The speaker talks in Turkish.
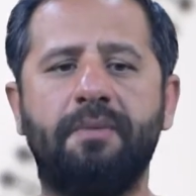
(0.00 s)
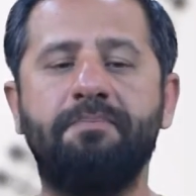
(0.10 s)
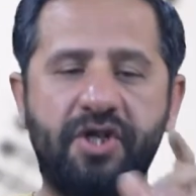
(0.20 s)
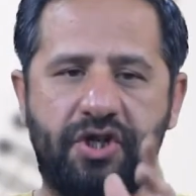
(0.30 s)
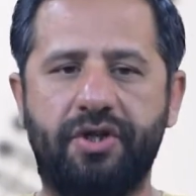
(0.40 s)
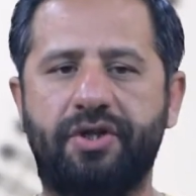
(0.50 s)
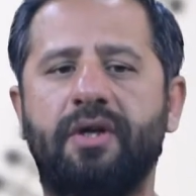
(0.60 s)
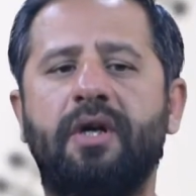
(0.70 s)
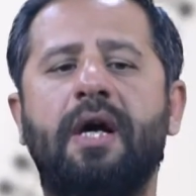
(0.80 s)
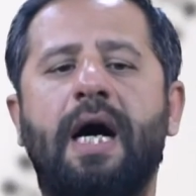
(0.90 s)
Mıştır.
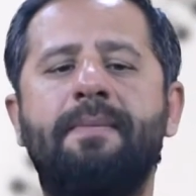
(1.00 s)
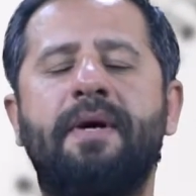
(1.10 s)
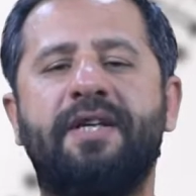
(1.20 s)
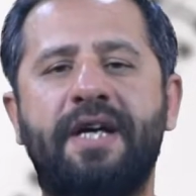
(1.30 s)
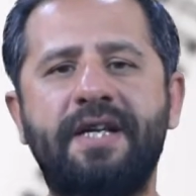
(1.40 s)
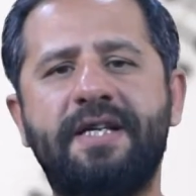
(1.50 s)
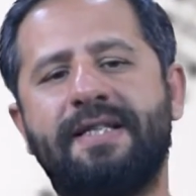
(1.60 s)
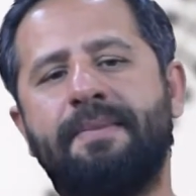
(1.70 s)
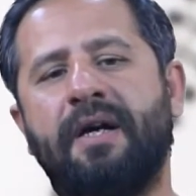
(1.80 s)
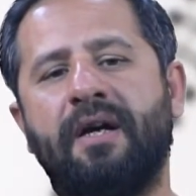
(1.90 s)
Ama geniş
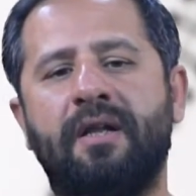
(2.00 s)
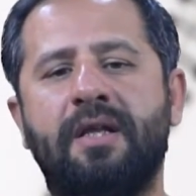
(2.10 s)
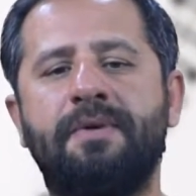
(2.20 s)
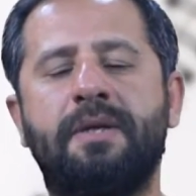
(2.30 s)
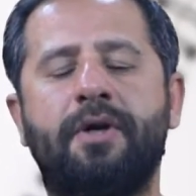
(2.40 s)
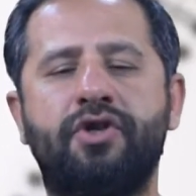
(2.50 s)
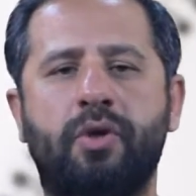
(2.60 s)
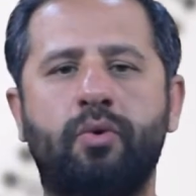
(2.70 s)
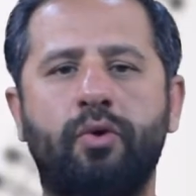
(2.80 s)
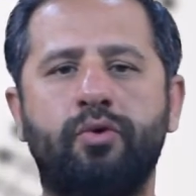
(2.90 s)
zaman anlamında
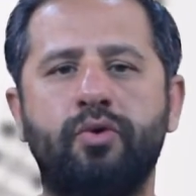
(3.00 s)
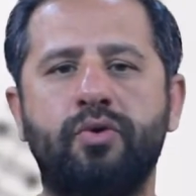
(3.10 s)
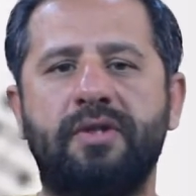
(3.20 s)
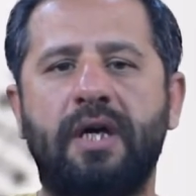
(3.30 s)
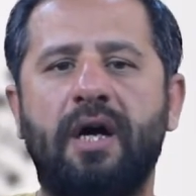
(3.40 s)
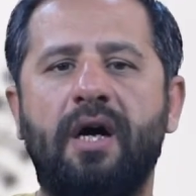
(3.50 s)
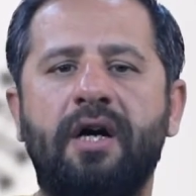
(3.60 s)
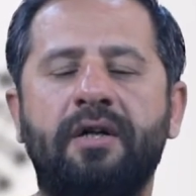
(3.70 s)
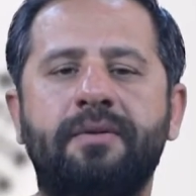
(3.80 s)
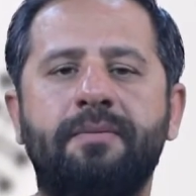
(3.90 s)
bakacak olduğunuzda
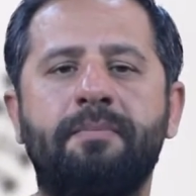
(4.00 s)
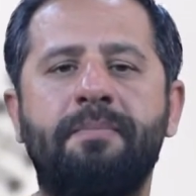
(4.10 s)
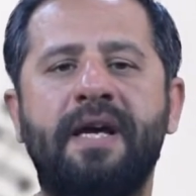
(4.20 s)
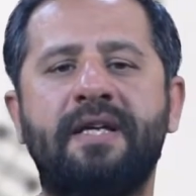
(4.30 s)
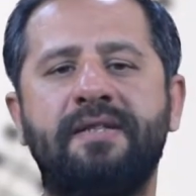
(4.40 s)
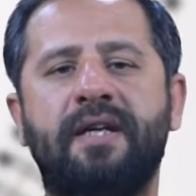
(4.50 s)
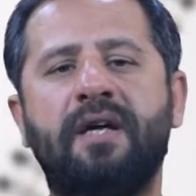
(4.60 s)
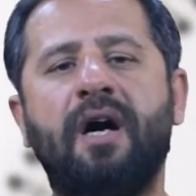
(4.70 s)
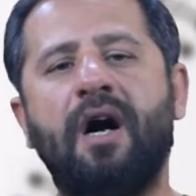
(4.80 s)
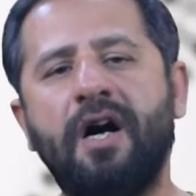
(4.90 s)
an, mes ya
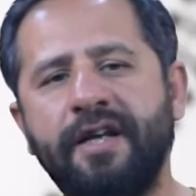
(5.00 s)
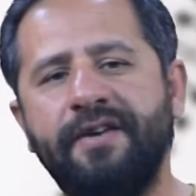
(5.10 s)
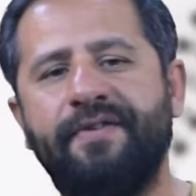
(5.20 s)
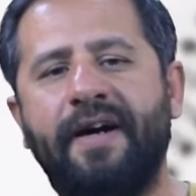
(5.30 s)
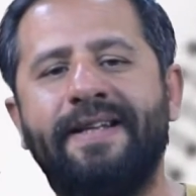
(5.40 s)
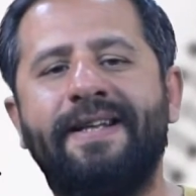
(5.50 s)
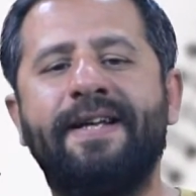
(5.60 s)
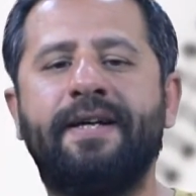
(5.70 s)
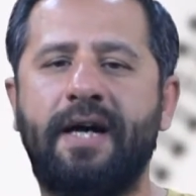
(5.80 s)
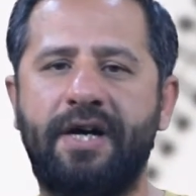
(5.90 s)
da ar
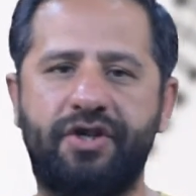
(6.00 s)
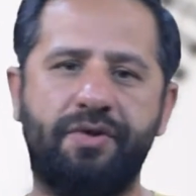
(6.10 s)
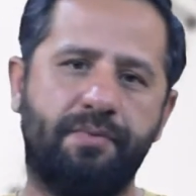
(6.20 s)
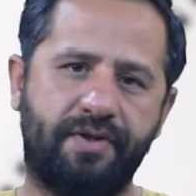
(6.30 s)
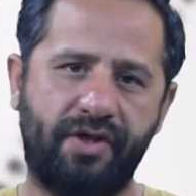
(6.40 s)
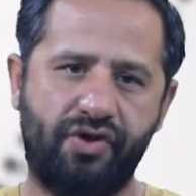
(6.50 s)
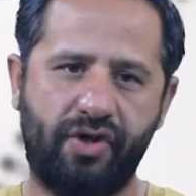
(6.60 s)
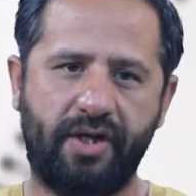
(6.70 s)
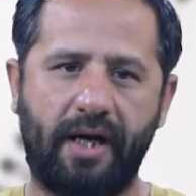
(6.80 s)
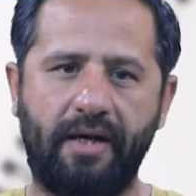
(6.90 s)
ifadeleri karşımıza
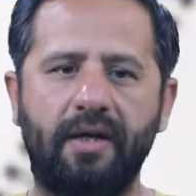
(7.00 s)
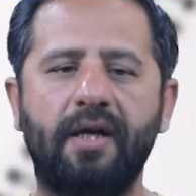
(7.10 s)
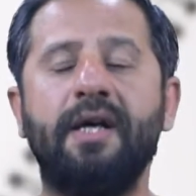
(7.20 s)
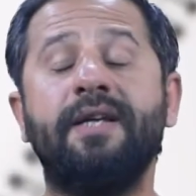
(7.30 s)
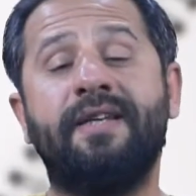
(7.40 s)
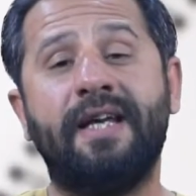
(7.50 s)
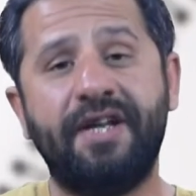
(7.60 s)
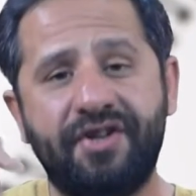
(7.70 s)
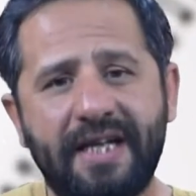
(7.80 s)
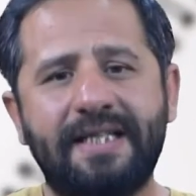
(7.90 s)
çıkar.
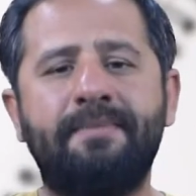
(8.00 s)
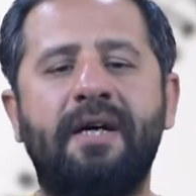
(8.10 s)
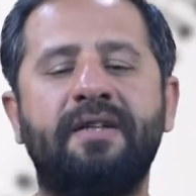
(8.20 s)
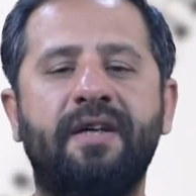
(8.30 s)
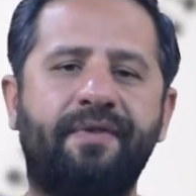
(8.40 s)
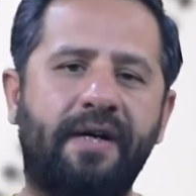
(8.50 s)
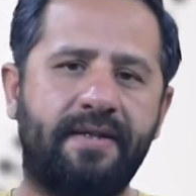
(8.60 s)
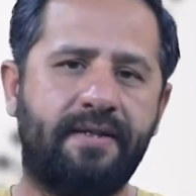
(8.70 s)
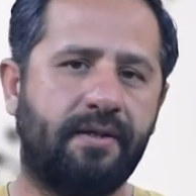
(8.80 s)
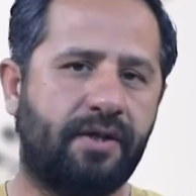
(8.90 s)
Gelecek zaman
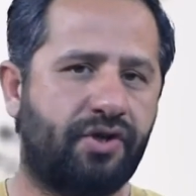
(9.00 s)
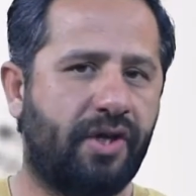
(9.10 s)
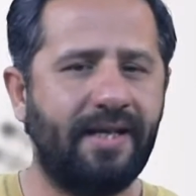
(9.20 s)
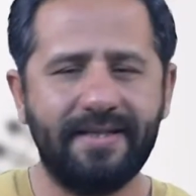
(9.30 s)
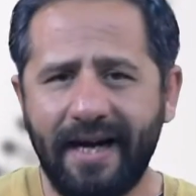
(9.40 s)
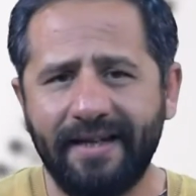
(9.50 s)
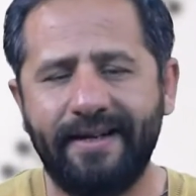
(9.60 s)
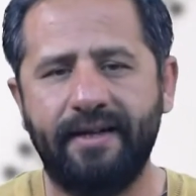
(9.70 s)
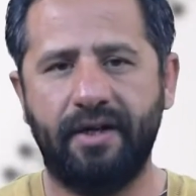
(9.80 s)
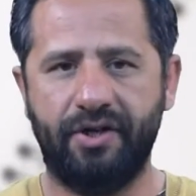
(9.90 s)
ifadesini taşıyan
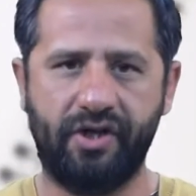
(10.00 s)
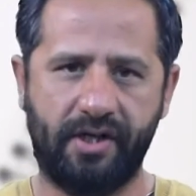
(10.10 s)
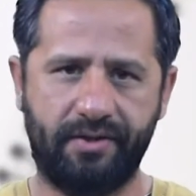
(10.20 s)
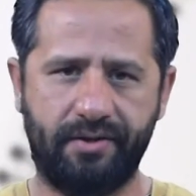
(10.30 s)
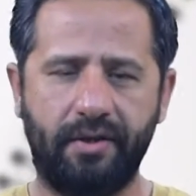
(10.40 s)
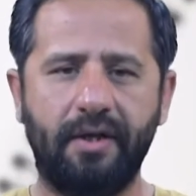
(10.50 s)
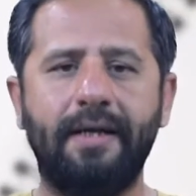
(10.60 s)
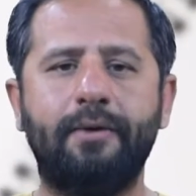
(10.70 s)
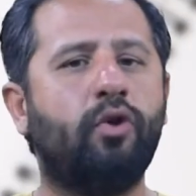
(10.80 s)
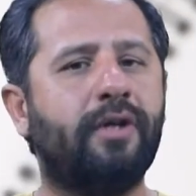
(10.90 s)
zaten acaktır.
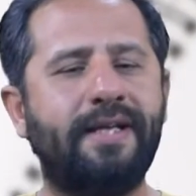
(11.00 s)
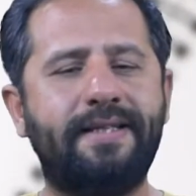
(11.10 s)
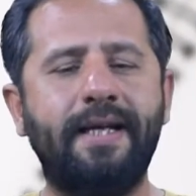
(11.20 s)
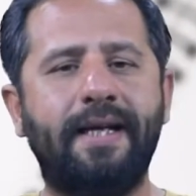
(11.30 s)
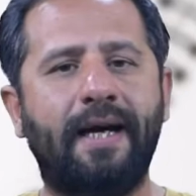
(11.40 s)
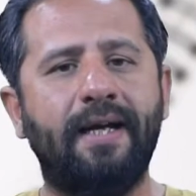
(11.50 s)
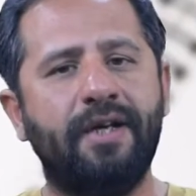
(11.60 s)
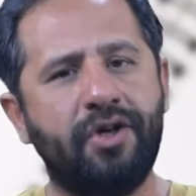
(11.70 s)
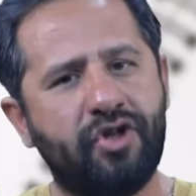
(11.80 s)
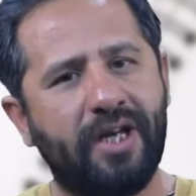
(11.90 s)
Dolayısıyla
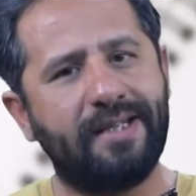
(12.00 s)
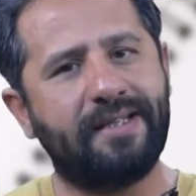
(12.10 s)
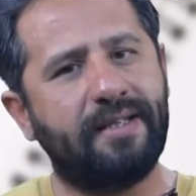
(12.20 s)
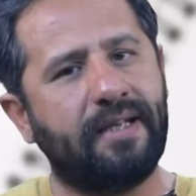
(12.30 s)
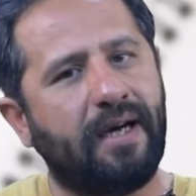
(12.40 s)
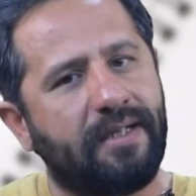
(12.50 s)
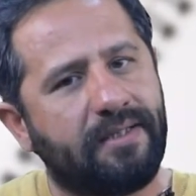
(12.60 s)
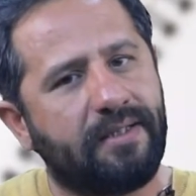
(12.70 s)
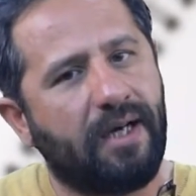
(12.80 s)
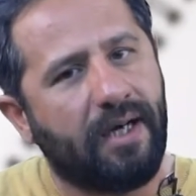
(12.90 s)
içerisinde
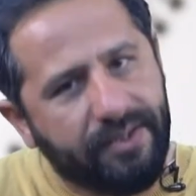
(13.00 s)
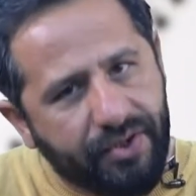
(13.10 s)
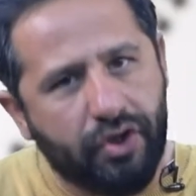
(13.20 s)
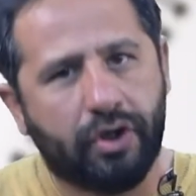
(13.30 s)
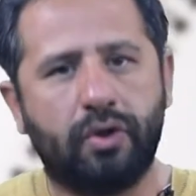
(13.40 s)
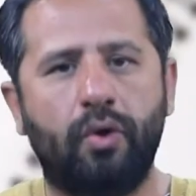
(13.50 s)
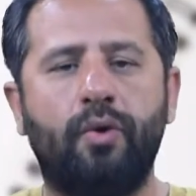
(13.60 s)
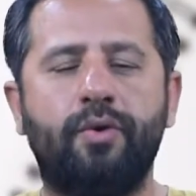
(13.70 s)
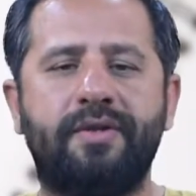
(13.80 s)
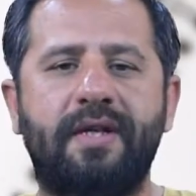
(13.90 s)
aslında azıcık da
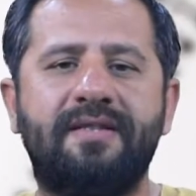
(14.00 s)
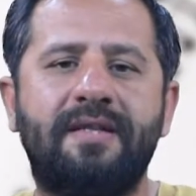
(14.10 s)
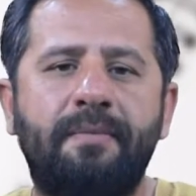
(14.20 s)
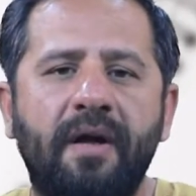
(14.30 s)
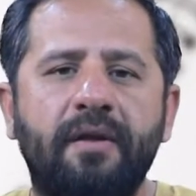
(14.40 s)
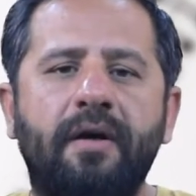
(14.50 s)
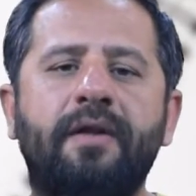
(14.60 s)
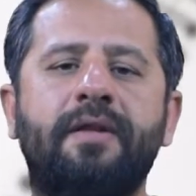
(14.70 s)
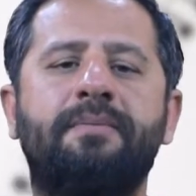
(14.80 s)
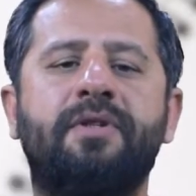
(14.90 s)
olsa zaman
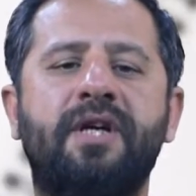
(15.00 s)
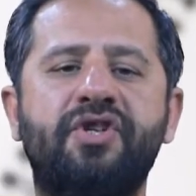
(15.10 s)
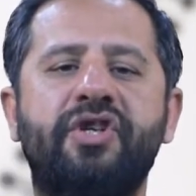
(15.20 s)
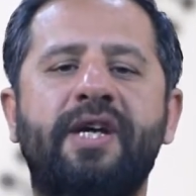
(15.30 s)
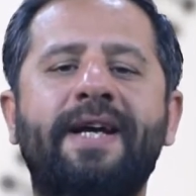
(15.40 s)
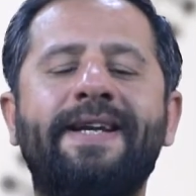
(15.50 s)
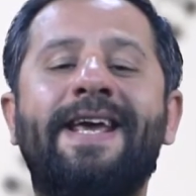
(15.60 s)
anlamı taşıyan